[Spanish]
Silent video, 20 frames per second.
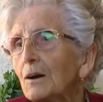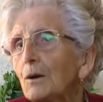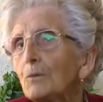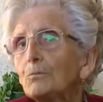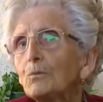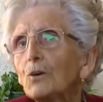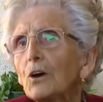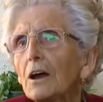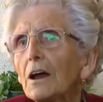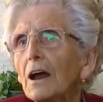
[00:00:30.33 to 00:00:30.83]

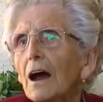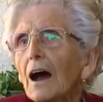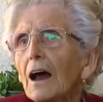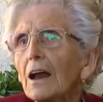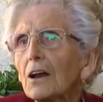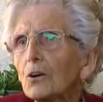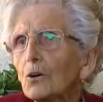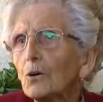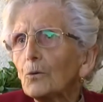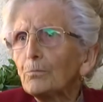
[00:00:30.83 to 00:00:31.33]
pues a
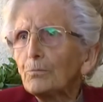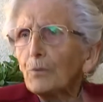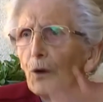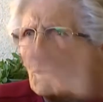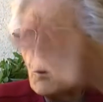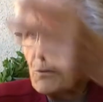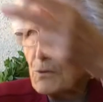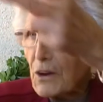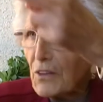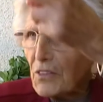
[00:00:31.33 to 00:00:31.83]
los
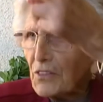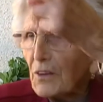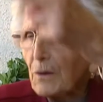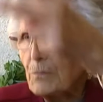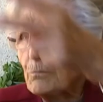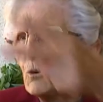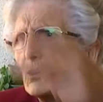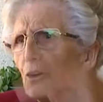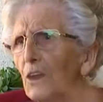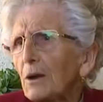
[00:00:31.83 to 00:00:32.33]
pobres de
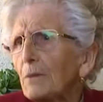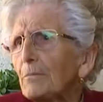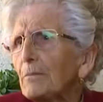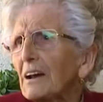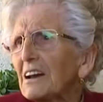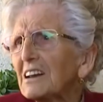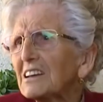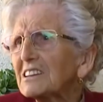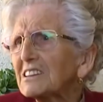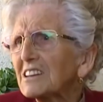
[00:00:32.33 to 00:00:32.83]
por ahí para
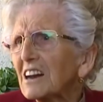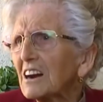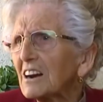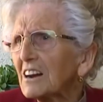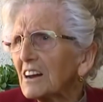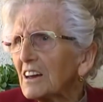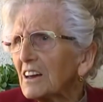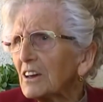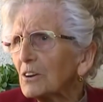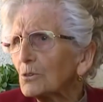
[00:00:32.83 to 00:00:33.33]
el
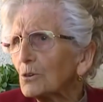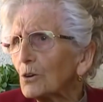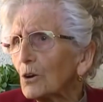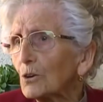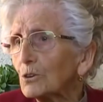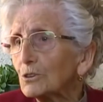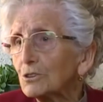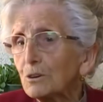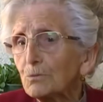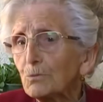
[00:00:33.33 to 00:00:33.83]
extranjero,
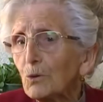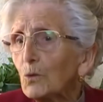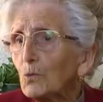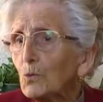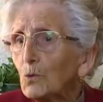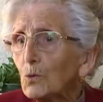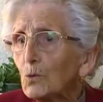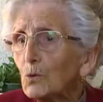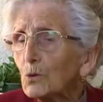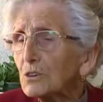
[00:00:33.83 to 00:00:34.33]
los llevó
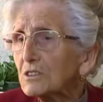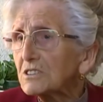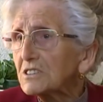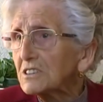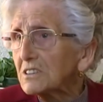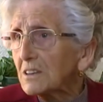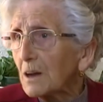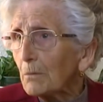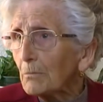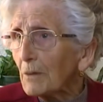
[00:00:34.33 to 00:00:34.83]
uno que
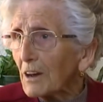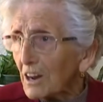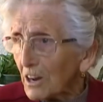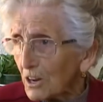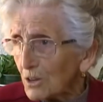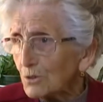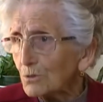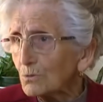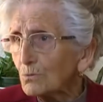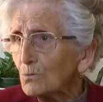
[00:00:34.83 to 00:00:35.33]
se llama
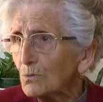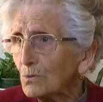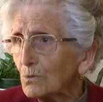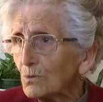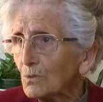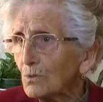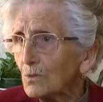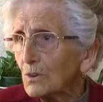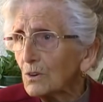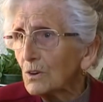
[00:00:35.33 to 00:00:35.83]
Jesús,
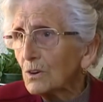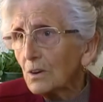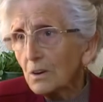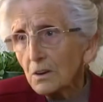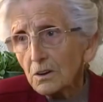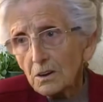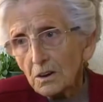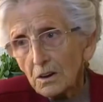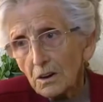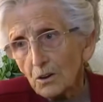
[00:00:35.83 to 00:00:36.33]

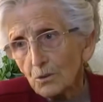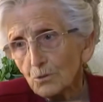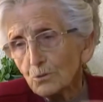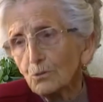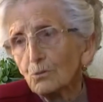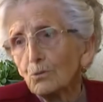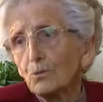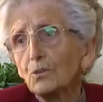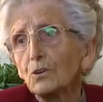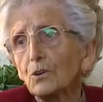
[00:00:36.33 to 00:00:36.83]
que
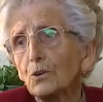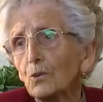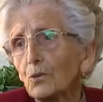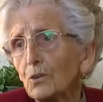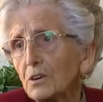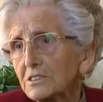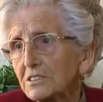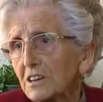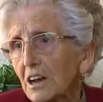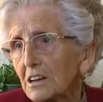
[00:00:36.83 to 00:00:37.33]
no creo
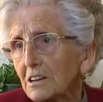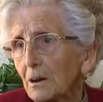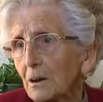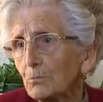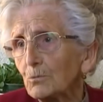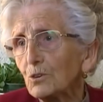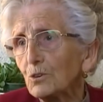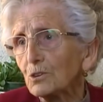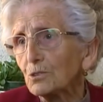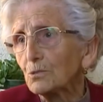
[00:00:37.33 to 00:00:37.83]
que se haya
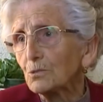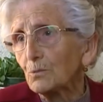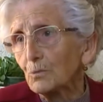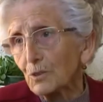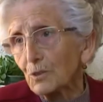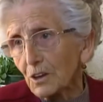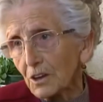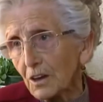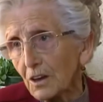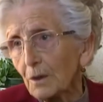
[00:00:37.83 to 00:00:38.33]
muerto
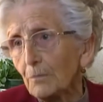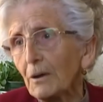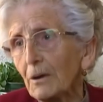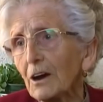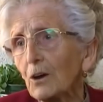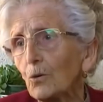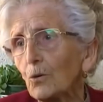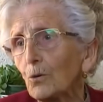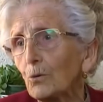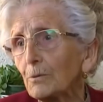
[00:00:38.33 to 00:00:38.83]
porque era
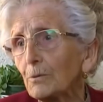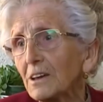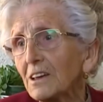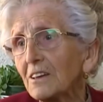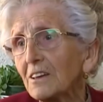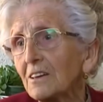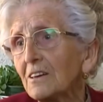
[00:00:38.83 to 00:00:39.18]
más joven.